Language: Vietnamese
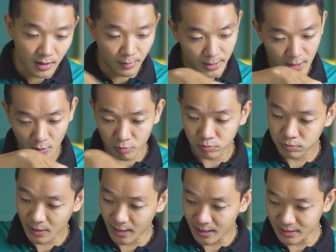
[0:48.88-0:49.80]
ở bên trong
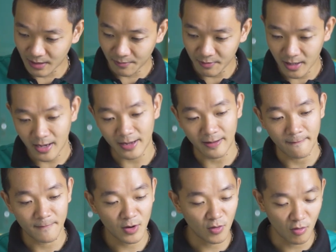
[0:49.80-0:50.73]
thành đã sắp ra đây
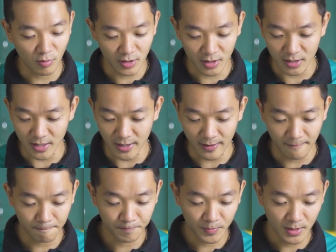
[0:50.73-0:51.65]
nó gồm có những gì ạ
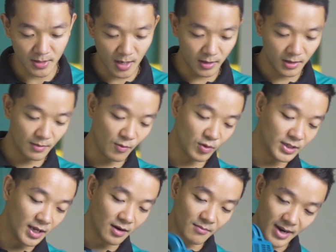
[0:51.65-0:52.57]
thứ nhất là một cái
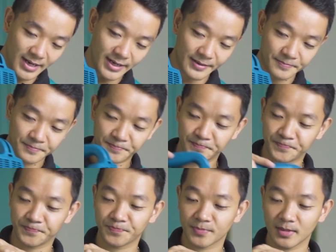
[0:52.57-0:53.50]
thân máy nè
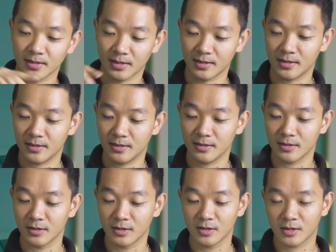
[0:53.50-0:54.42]
à,
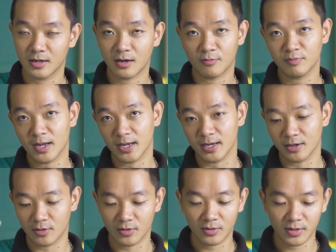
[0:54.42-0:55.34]
cái ống này
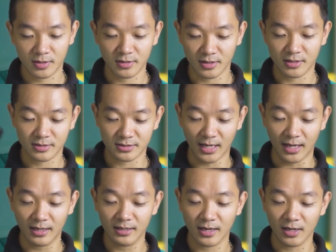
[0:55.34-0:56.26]
nó được
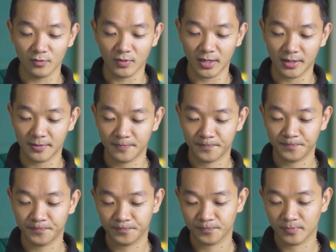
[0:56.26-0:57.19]
sẵn ở đây luôn ha
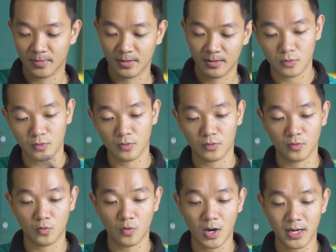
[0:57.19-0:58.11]
ờ,
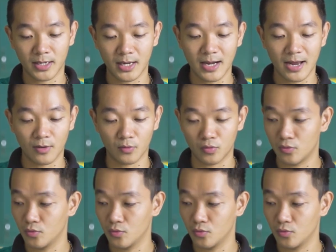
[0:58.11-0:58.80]
quay để đeo